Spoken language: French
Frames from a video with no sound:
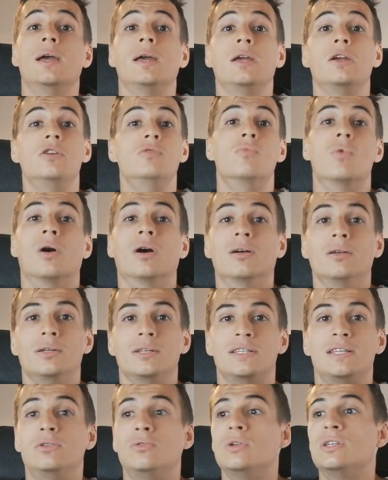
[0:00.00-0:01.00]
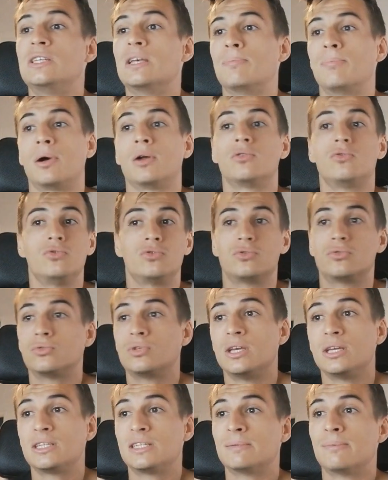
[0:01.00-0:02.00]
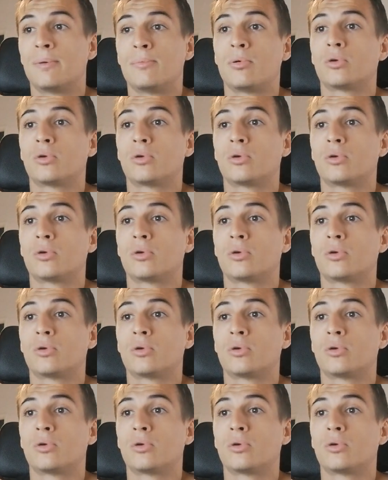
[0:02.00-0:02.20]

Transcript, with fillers: Et au moins, si tu les as pas, tu sais que c'est pas